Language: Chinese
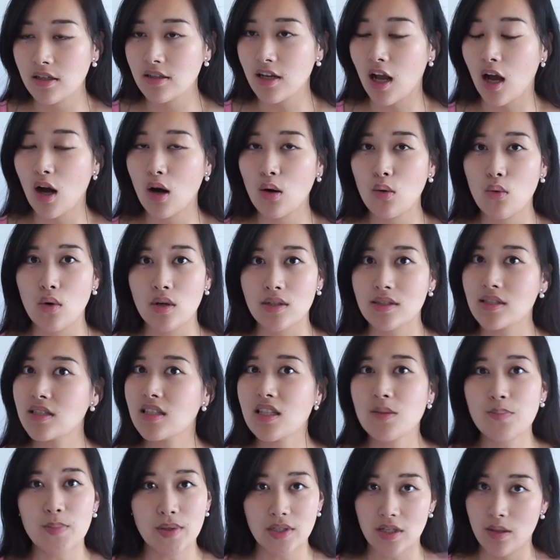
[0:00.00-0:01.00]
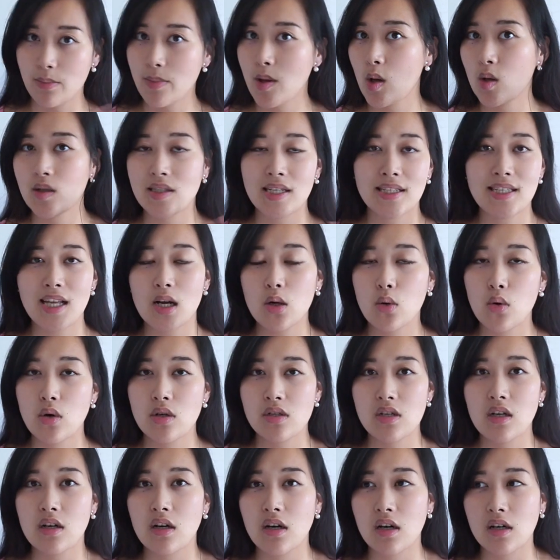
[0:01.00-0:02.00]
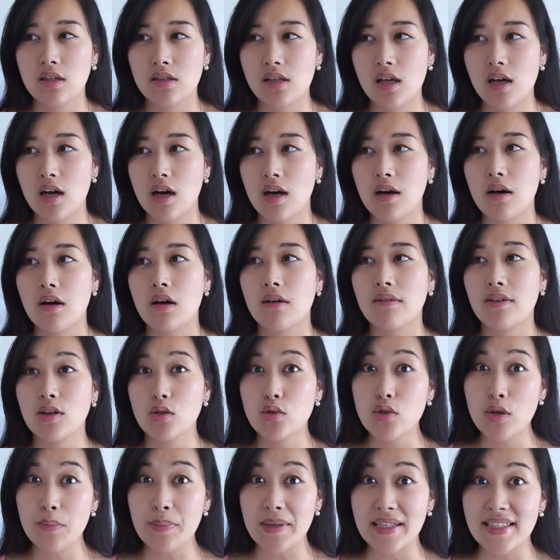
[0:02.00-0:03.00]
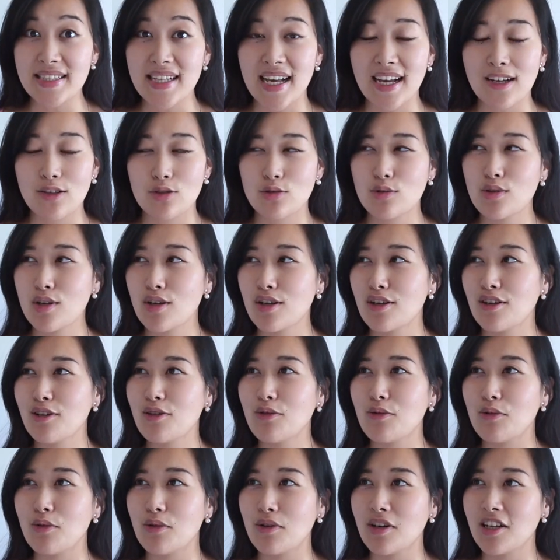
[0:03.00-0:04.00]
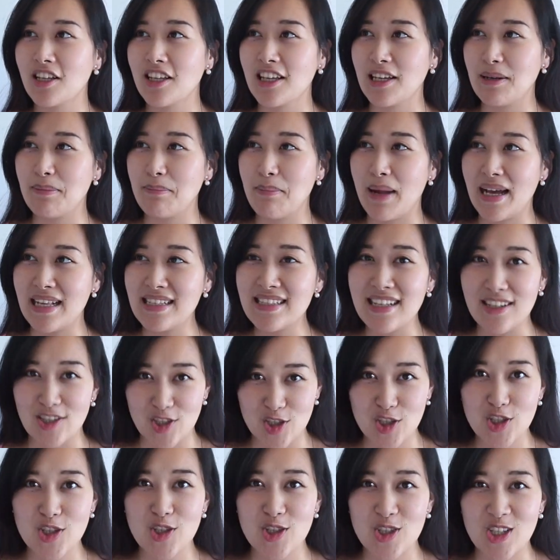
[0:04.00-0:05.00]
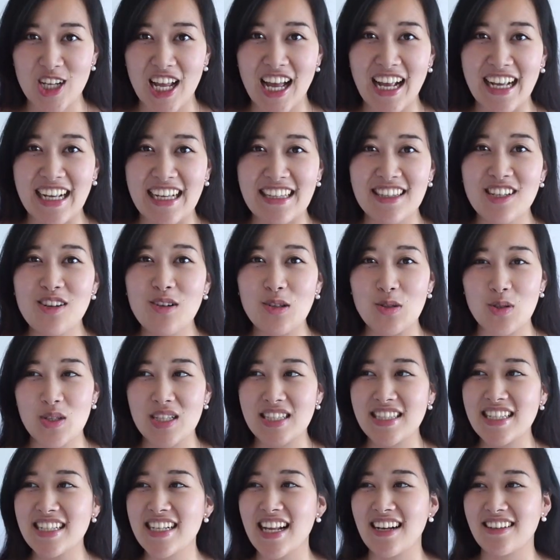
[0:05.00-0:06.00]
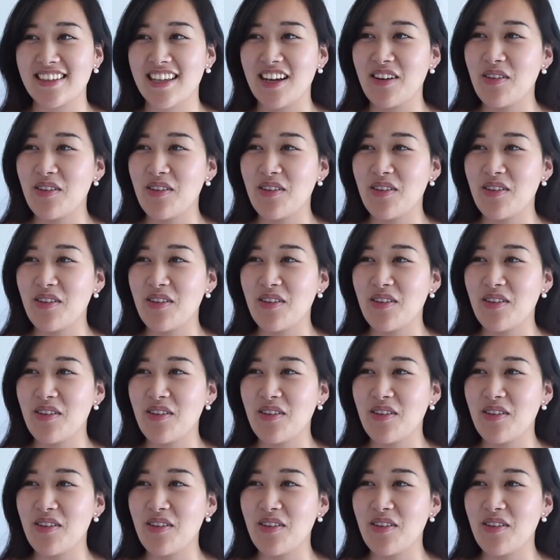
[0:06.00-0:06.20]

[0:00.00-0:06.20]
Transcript: 然后我自己本人没有参加过任何的文学比赛，虽然我也蛮想试试看的，因为我觉得近两